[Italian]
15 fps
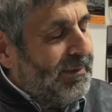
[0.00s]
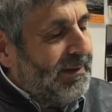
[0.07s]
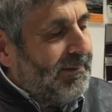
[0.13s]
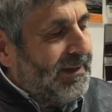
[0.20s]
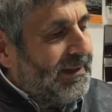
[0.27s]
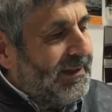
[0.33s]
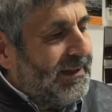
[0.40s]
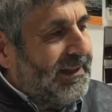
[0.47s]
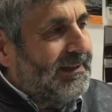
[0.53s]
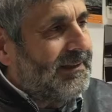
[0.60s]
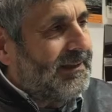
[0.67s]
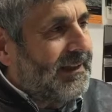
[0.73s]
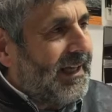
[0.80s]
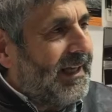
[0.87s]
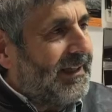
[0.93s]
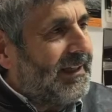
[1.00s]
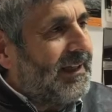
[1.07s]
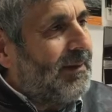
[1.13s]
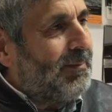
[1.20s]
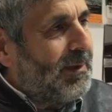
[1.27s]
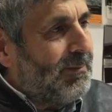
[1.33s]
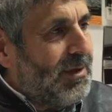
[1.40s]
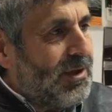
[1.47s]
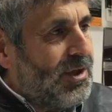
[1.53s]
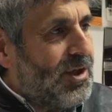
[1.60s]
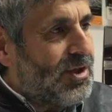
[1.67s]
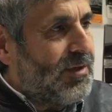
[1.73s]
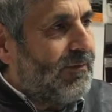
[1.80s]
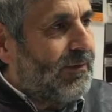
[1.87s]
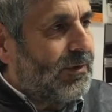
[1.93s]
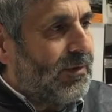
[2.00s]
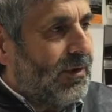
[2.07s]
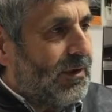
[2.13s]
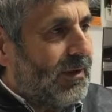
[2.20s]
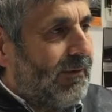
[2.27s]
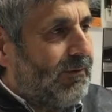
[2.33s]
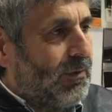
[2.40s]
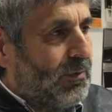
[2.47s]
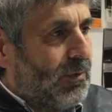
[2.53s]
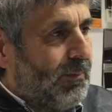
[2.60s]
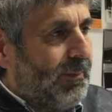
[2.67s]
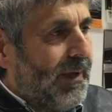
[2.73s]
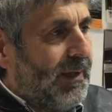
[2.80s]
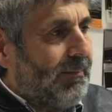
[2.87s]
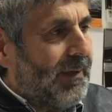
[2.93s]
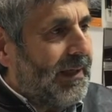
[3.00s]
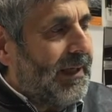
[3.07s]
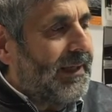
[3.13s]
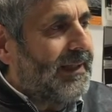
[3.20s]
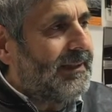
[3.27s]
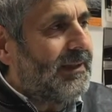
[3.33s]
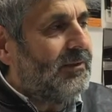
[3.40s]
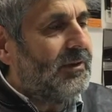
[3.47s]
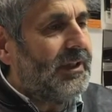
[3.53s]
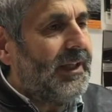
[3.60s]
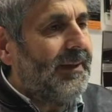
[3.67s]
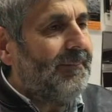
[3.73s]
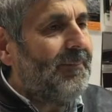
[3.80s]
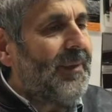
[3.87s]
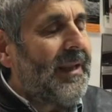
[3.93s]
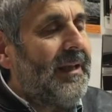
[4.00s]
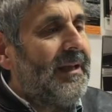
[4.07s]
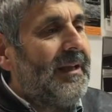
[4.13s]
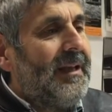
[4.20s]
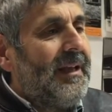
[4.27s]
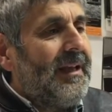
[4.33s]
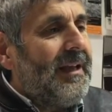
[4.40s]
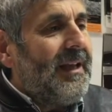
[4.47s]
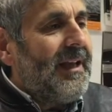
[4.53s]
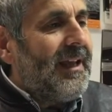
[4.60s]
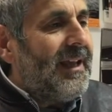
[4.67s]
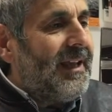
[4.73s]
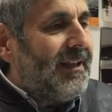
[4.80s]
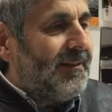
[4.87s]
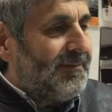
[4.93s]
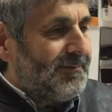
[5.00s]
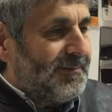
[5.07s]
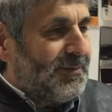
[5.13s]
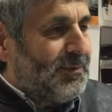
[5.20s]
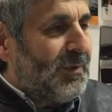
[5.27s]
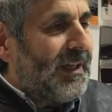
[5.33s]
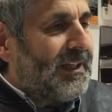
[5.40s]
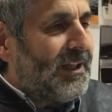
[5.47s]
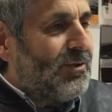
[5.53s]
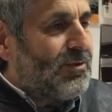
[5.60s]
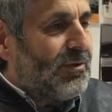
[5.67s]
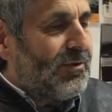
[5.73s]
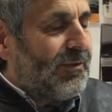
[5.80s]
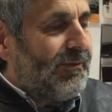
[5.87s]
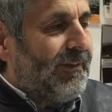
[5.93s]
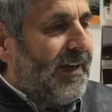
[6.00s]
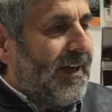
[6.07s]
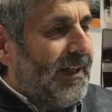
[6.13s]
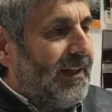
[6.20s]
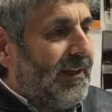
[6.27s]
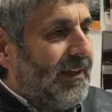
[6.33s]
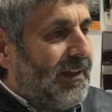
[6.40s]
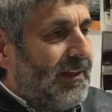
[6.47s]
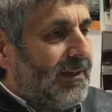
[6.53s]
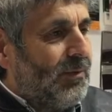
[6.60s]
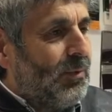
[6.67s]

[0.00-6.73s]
prima di rientrare nei primi dieci fotografi europei per la categoria e qualche giorno fa, il